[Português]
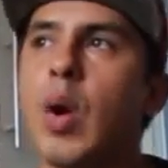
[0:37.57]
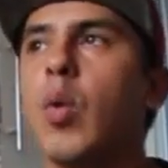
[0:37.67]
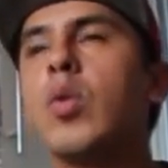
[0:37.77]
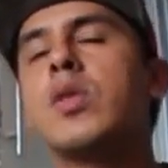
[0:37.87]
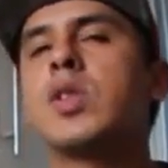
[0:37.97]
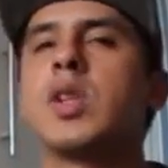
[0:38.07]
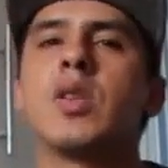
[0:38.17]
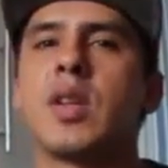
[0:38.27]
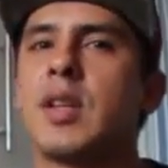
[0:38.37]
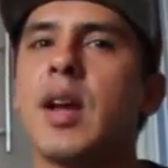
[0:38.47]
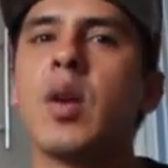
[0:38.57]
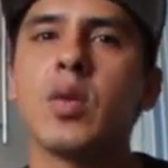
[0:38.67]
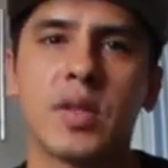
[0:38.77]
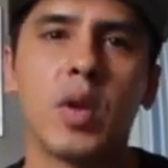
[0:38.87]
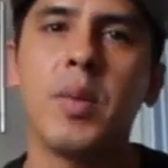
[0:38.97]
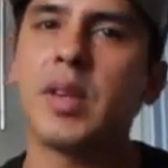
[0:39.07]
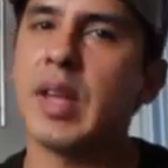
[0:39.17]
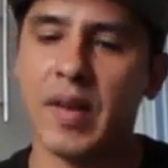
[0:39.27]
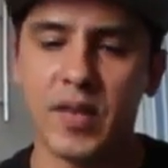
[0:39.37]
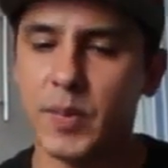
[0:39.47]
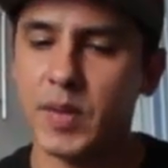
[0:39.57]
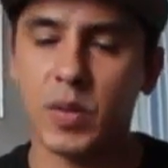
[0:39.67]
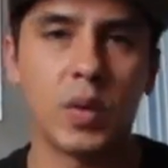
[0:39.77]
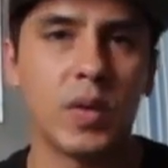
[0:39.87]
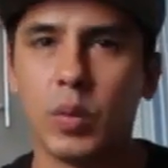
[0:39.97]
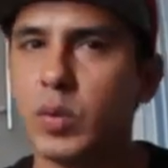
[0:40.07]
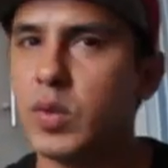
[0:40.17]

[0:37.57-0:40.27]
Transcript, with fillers: Alguns estilos até que são imitáveis, mas o do,